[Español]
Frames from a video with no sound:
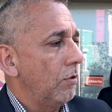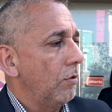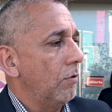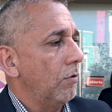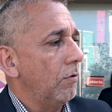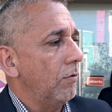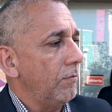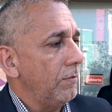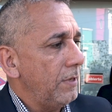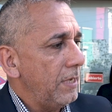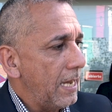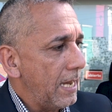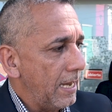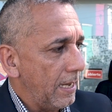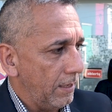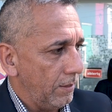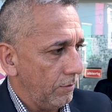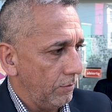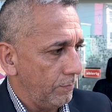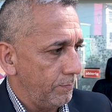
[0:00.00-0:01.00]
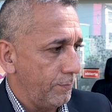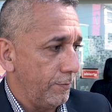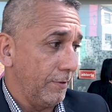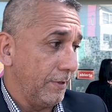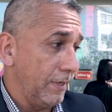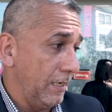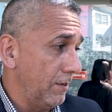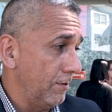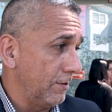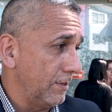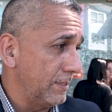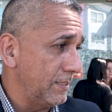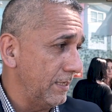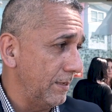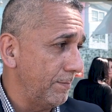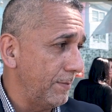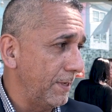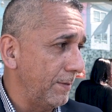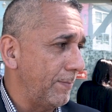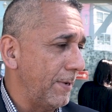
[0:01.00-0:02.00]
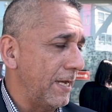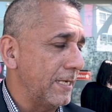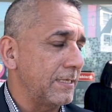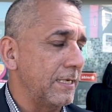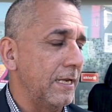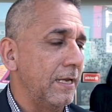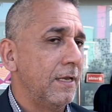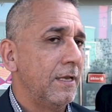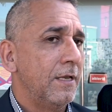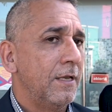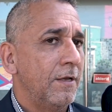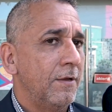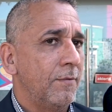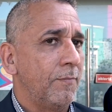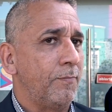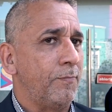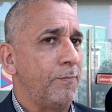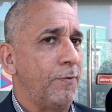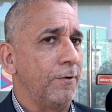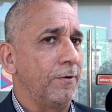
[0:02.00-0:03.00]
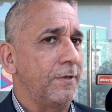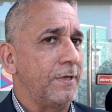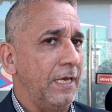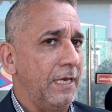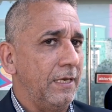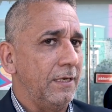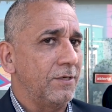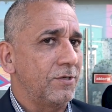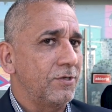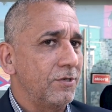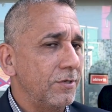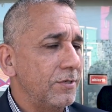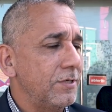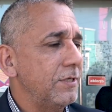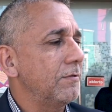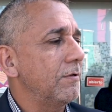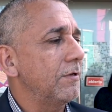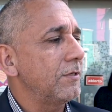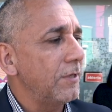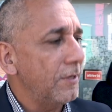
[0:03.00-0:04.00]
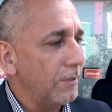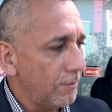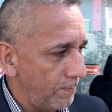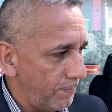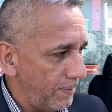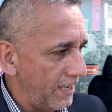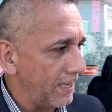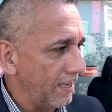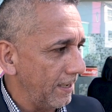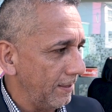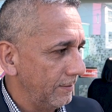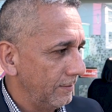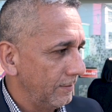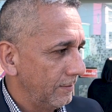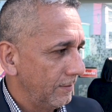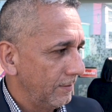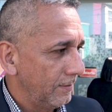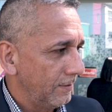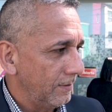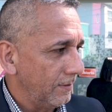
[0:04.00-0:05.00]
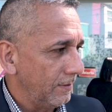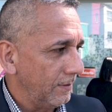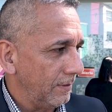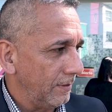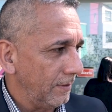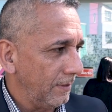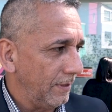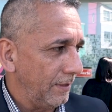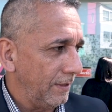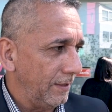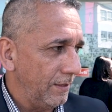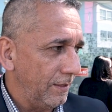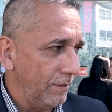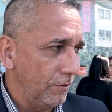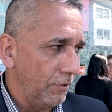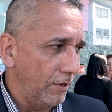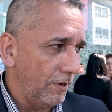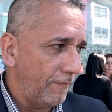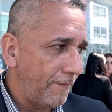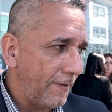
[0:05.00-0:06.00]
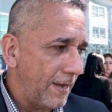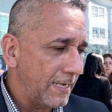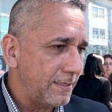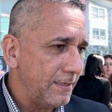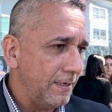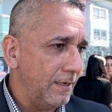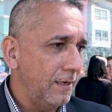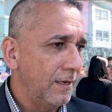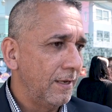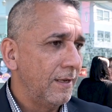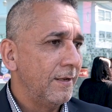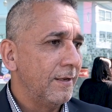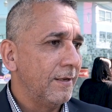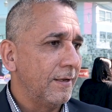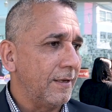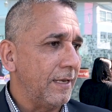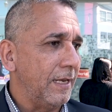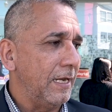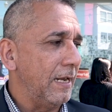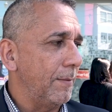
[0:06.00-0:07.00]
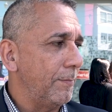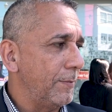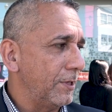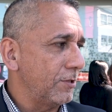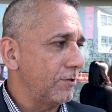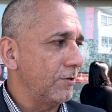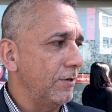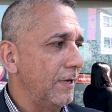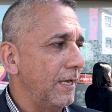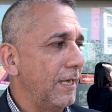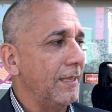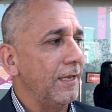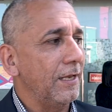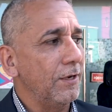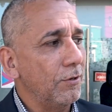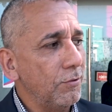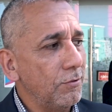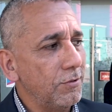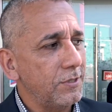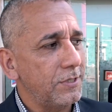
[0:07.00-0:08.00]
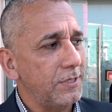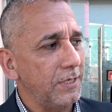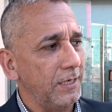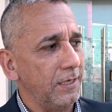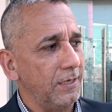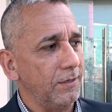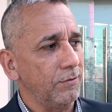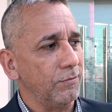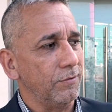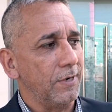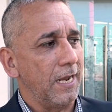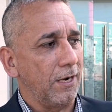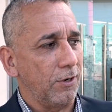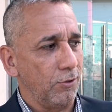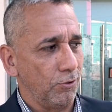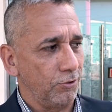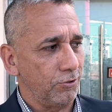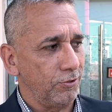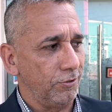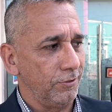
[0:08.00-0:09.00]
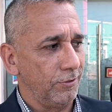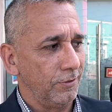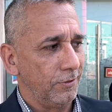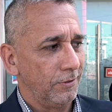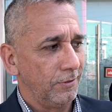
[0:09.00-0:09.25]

obviado, porque es lo que siempre pasa, porque son situaciones complejas. Eh, no es fácil que la persona denuncie un acoso